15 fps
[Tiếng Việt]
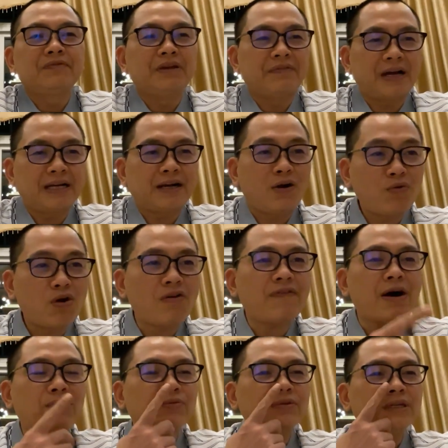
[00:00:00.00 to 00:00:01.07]
vì vậy không có
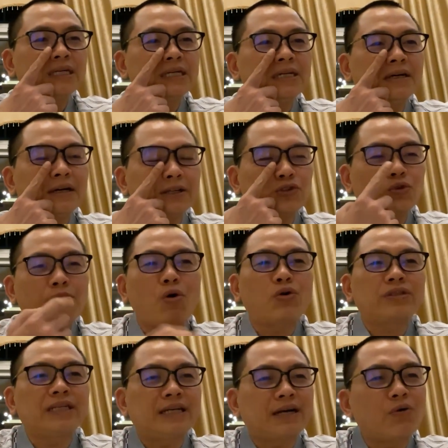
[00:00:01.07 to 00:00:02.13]
vòng à, số
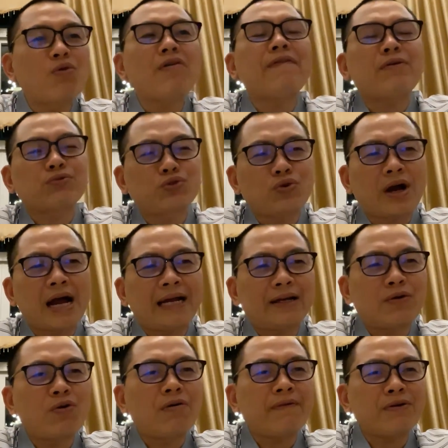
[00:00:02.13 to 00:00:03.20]
1 thì không có vòng số 2
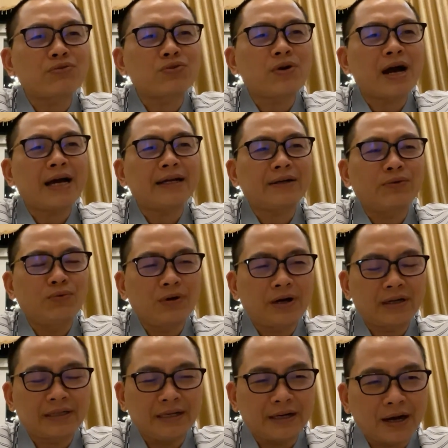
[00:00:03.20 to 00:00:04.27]
không có vòng số 2 cũng
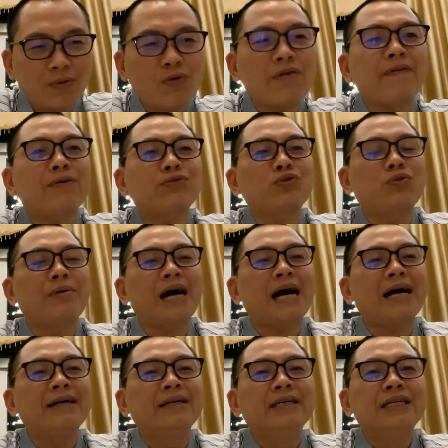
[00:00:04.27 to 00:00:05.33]
thì không có vòng số
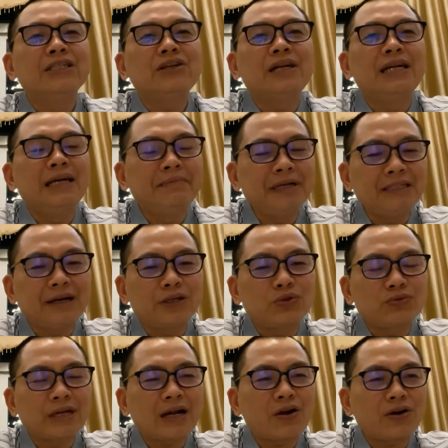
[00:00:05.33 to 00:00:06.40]
3 cho nên đến bây giờ
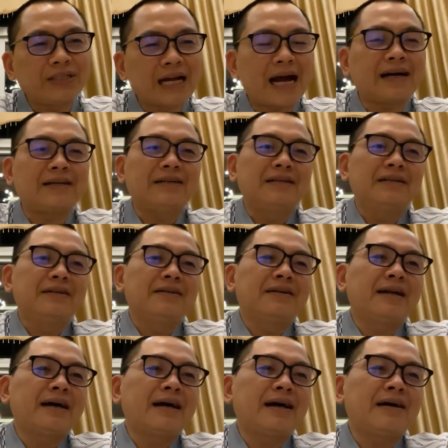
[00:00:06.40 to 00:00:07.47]
chúng ta nói rằng
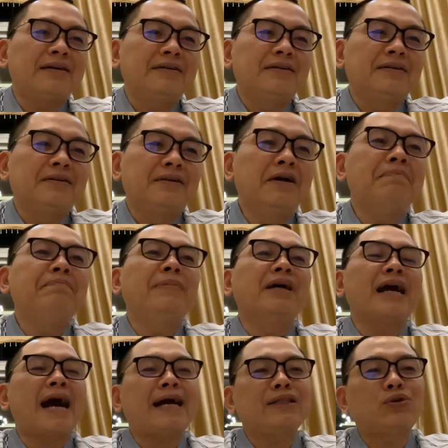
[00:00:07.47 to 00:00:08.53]
là lớp
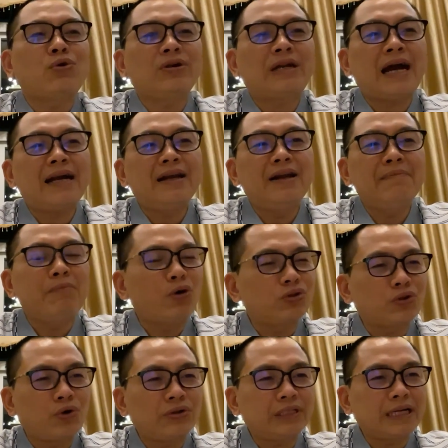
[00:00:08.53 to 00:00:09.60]
12 tốt hay lớp
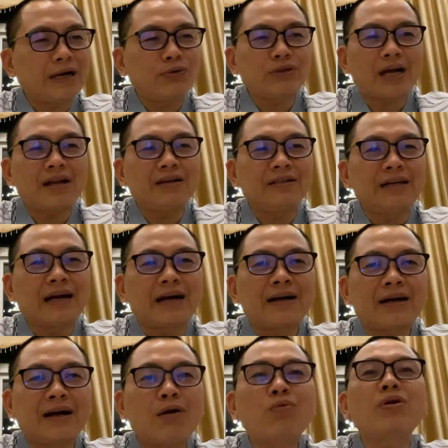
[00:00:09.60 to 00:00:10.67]
1 tốt thì câu trả lời là
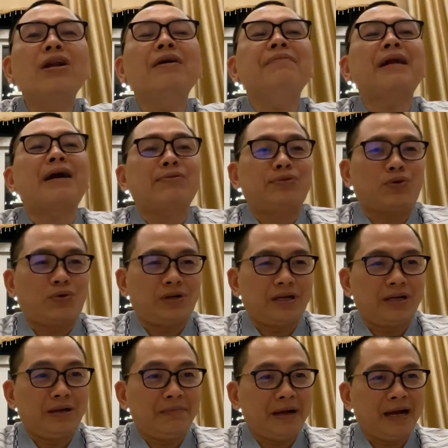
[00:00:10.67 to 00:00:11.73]
không có lớp nào tốt
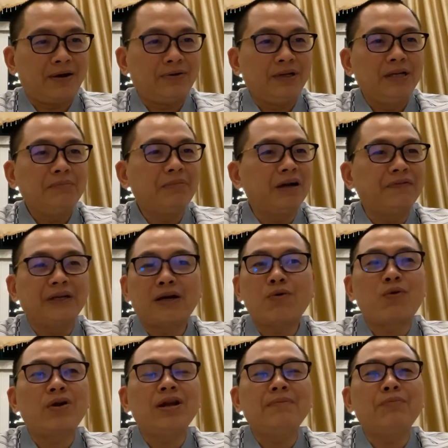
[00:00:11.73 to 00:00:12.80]
hơn lớp nào bởi vì
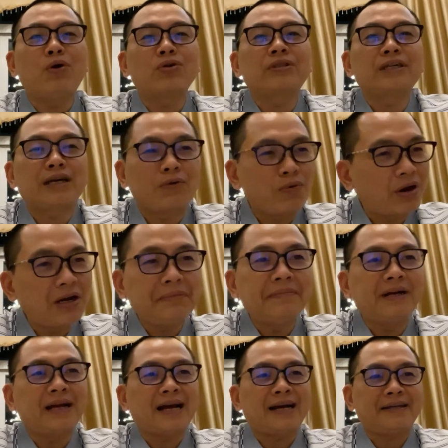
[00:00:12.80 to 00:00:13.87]
không có lớp 1 thì không có lớp
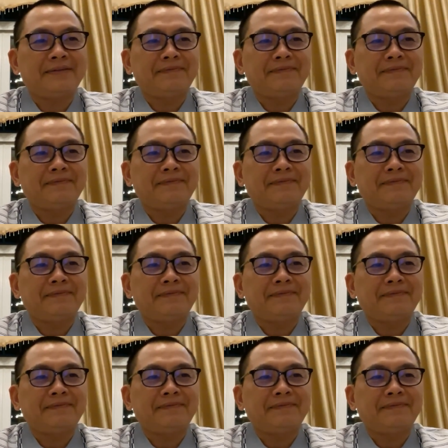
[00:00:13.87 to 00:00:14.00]
12